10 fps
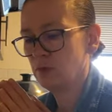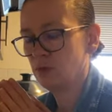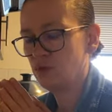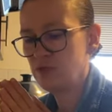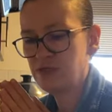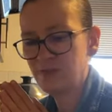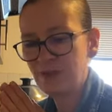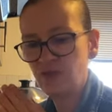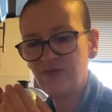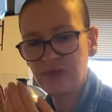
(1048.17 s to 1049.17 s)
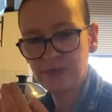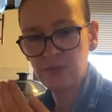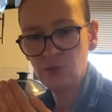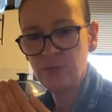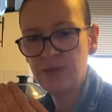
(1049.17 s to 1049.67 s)
n'utilise pas de farine
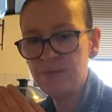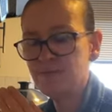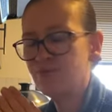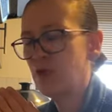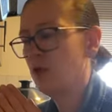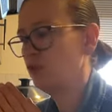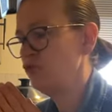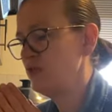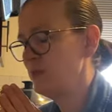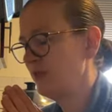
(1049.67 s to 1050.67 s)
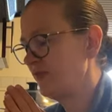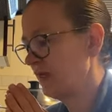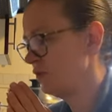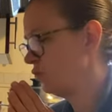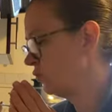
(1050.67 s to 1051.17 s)
de blé, on n'utilise pas de
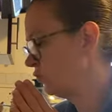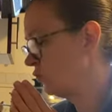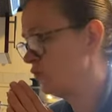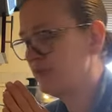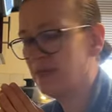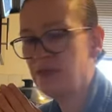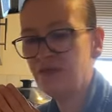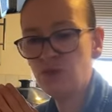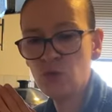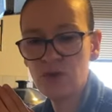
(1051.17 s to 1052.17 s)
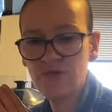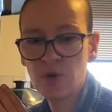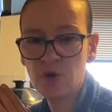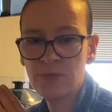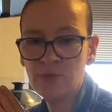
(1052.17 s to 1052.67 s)
farine de, de, gluten, il vaut mieux avoir
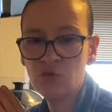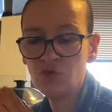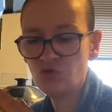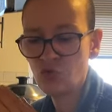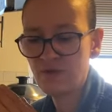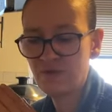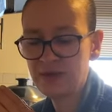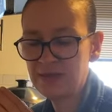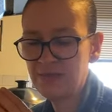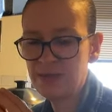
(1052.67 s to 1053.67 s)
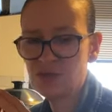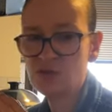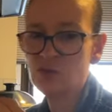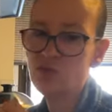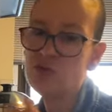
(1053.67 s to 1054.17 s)
quand même 2-3 farines, parce que
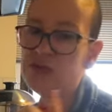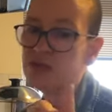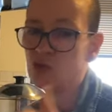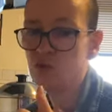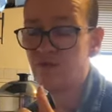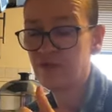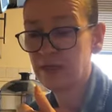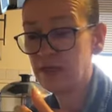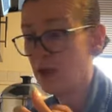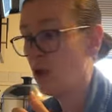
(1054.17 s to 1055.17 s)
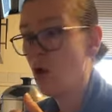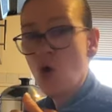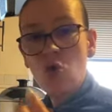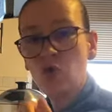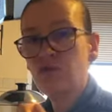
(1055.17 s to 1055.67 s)
si on n'utilise qu'une farine,
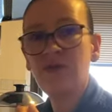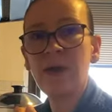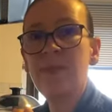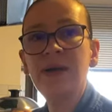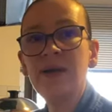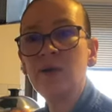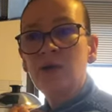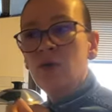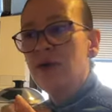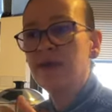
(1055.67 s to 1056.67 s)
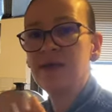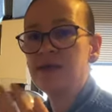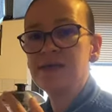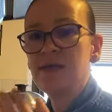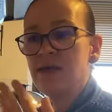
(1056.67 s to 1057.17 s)
on ne fera pas euh, un cake
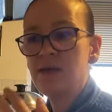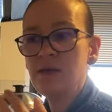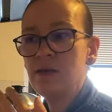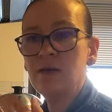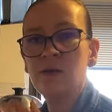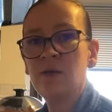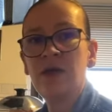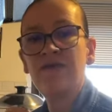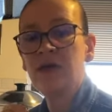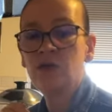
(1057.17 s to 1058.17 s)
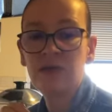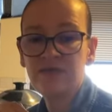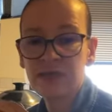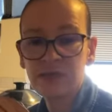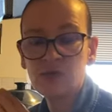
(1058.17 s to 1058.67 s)
salé euh, avec que de la
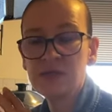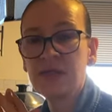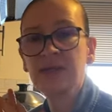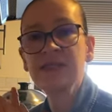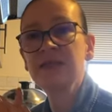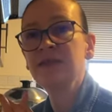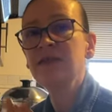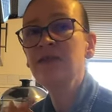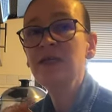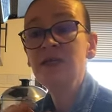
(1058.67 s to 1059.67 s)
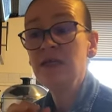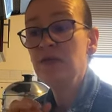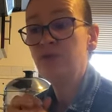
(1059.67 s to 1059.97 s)
farine de sarrasin. Il faut